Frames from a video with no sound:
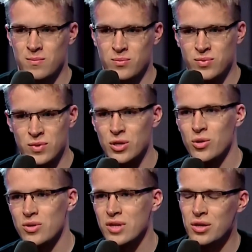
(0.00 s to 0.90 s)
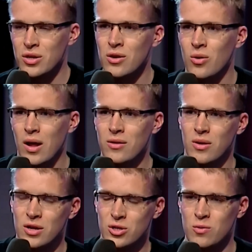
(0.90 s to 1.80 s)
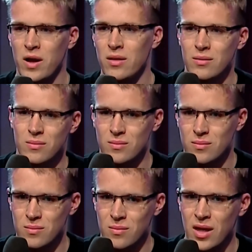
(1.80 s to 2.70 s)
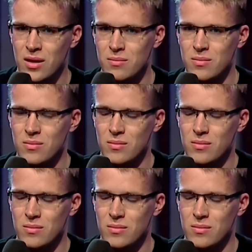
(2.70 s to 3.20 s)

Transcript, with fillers: w przeciągu ostatnich kilku lat określił pan mianem